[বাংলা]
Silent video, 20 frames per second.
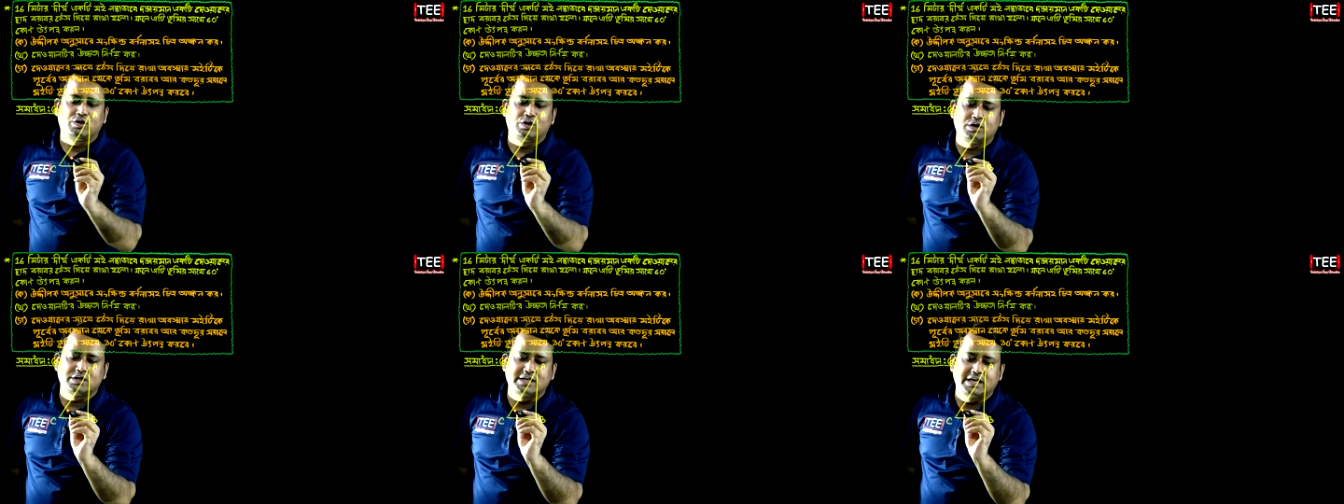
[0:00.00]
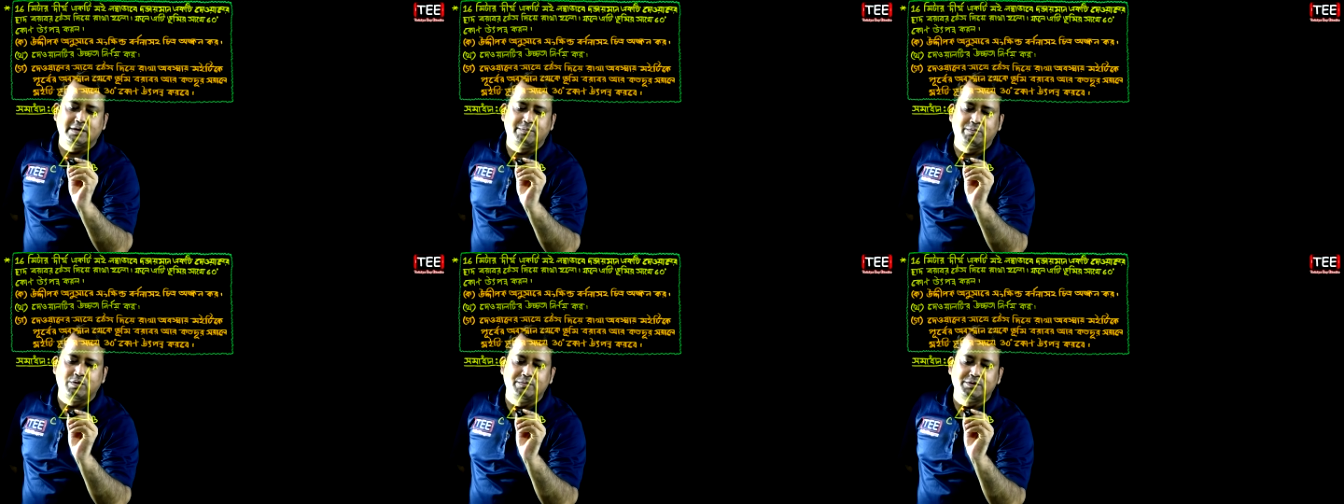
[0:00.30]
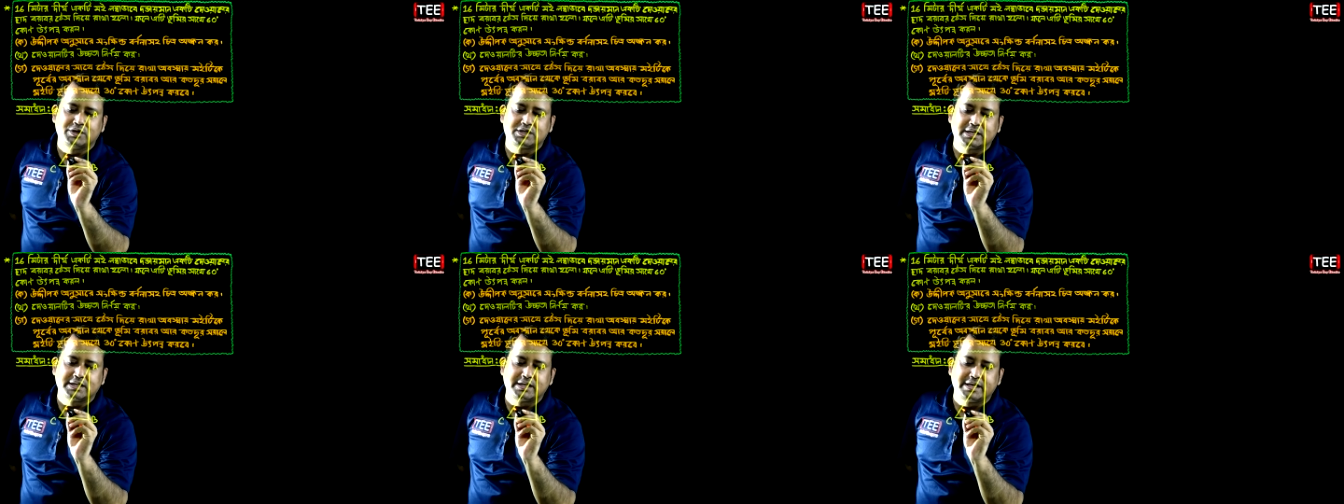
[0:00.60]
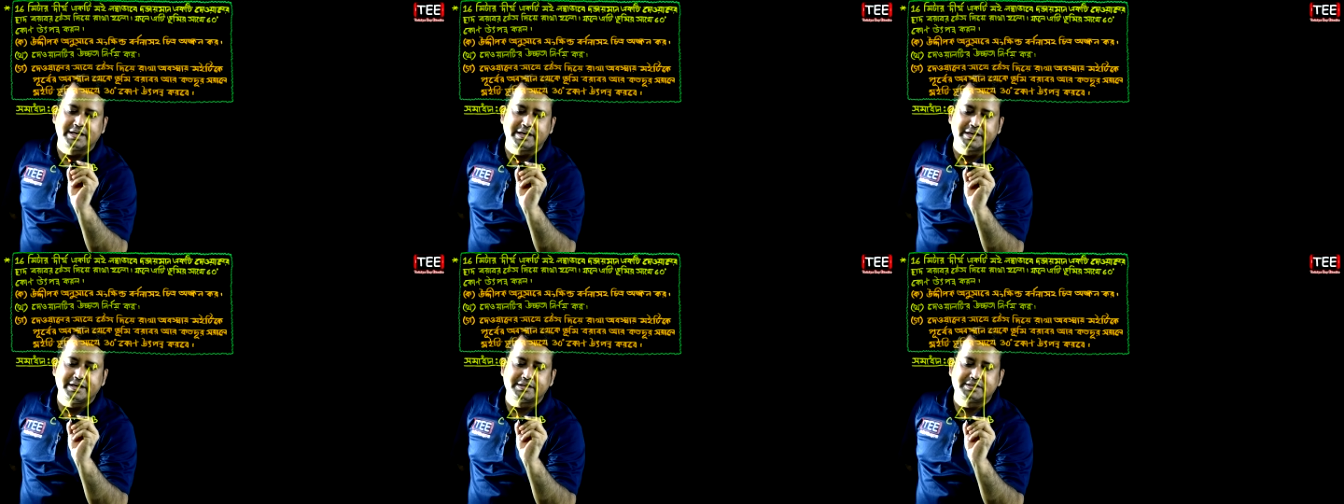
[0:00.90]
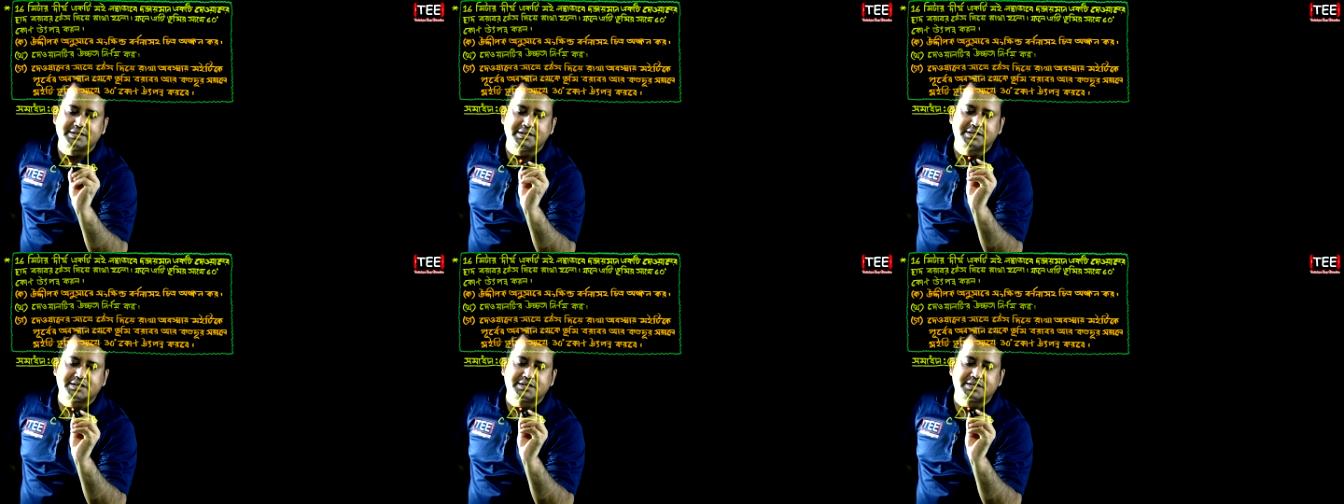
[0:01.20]
করলো তাহলে ভূমির সাথে এখানে
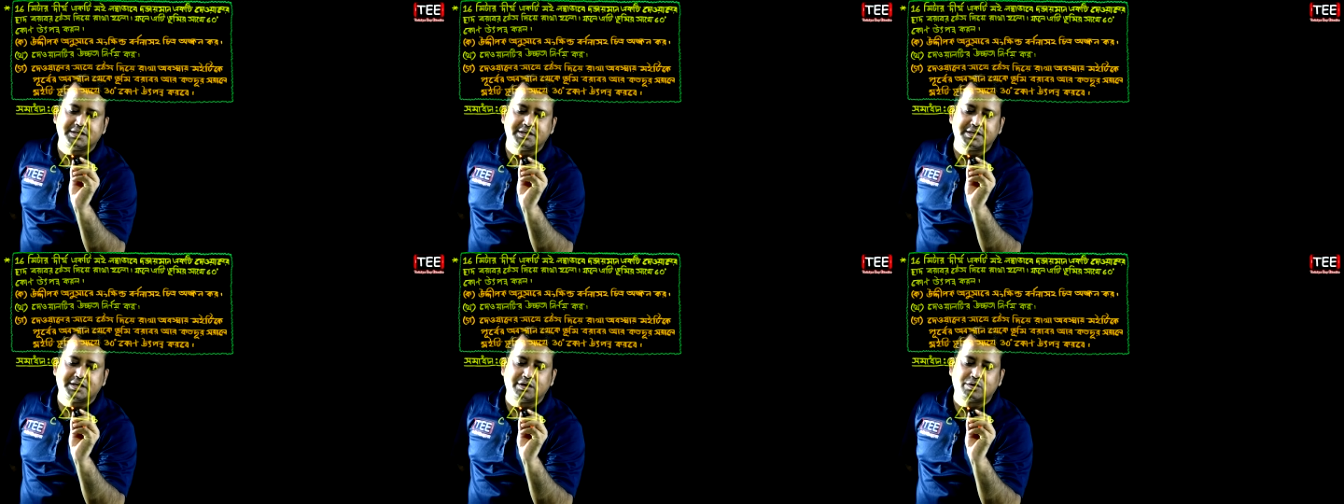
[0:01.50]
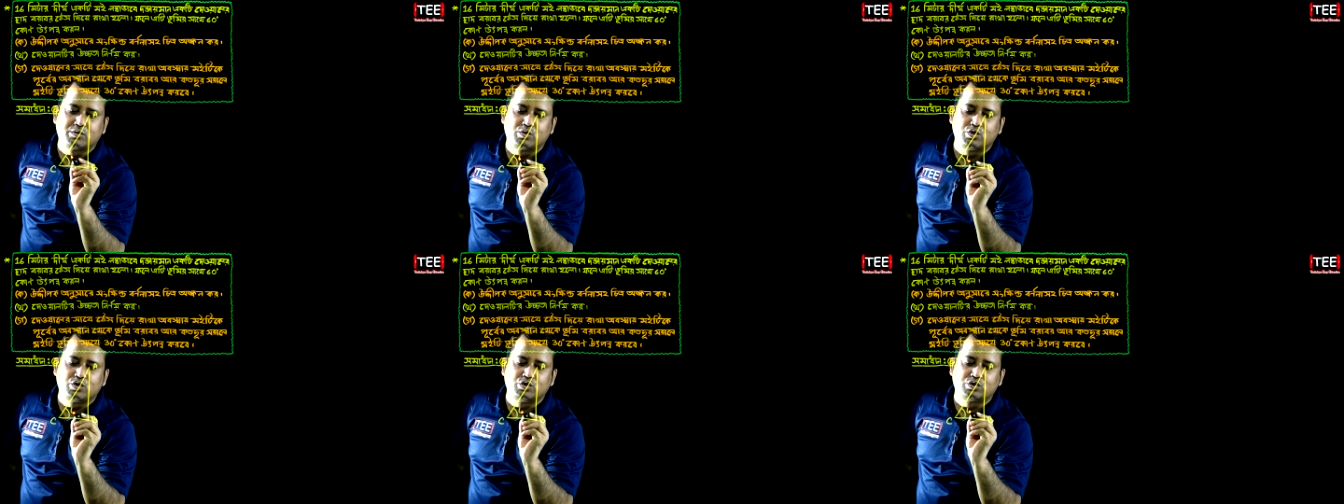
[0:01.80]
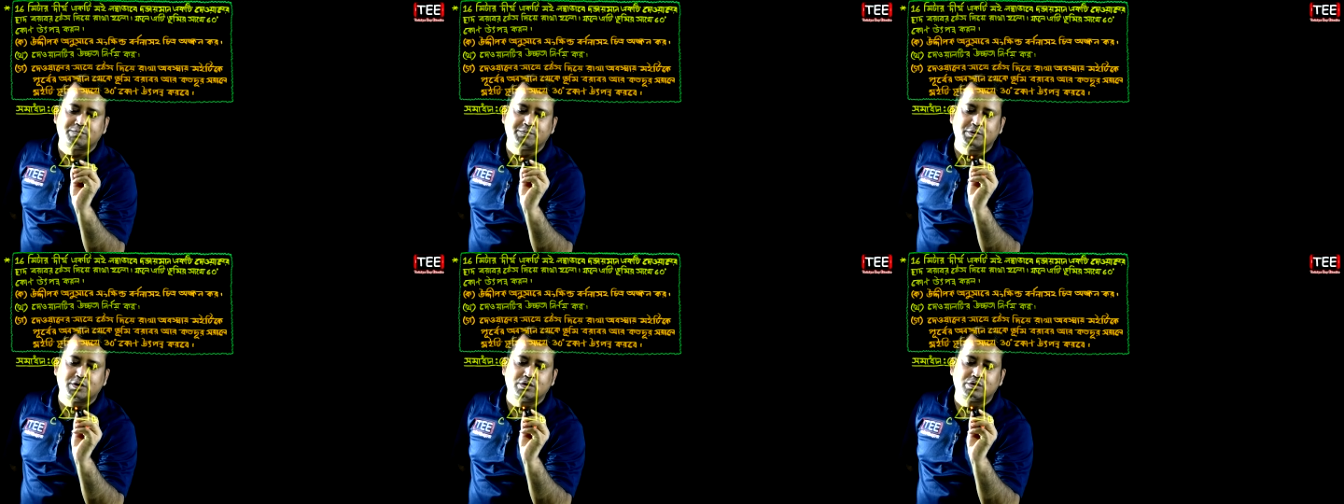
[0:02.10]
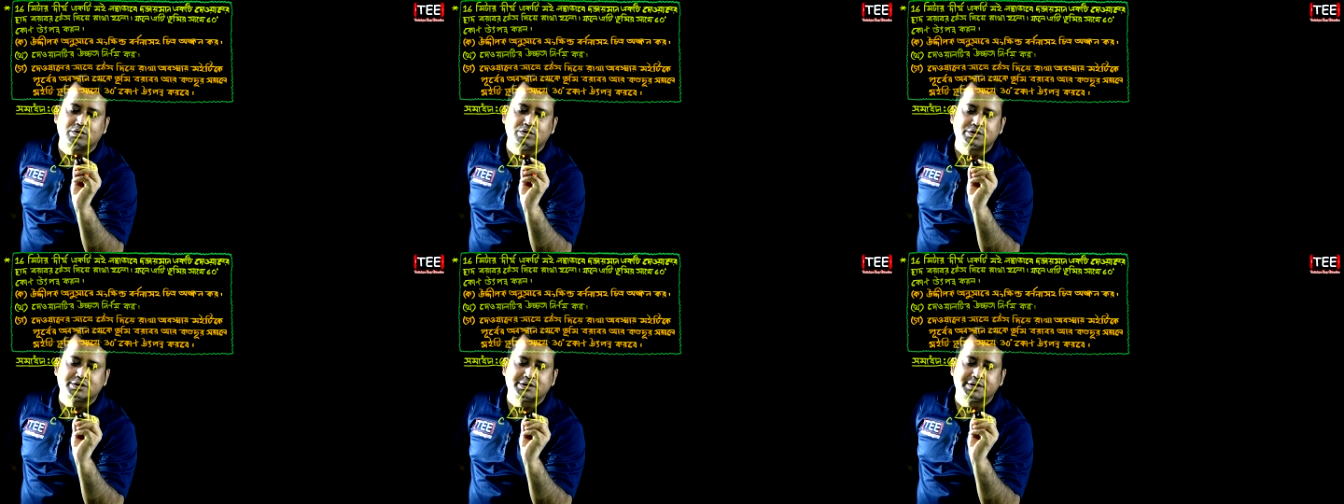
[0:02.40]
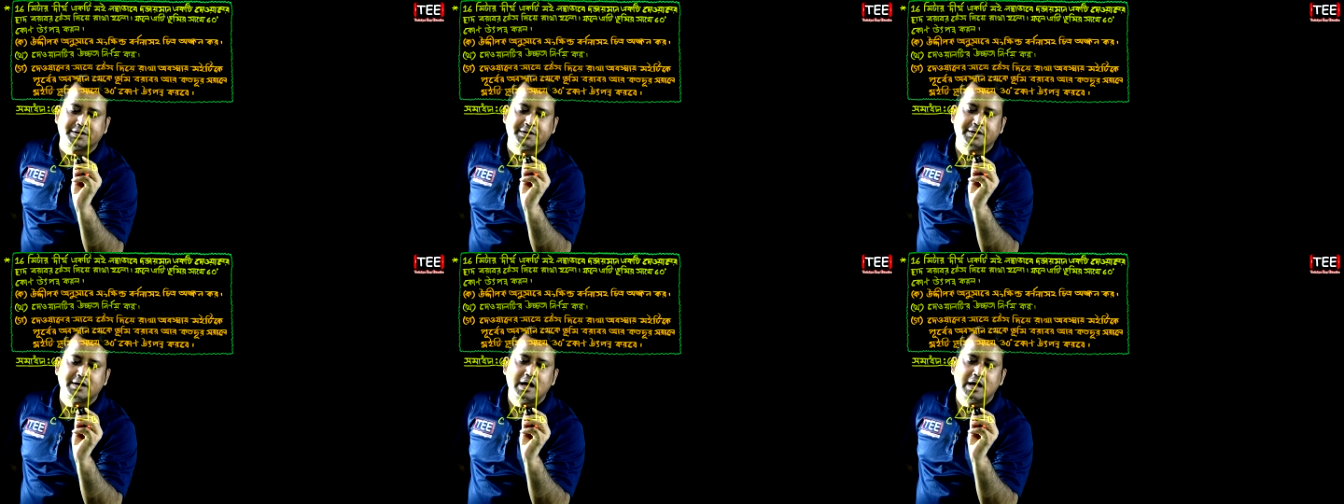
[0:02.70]
সিক্সটি ডিগ্রি কোণ উৎপন্ন করছে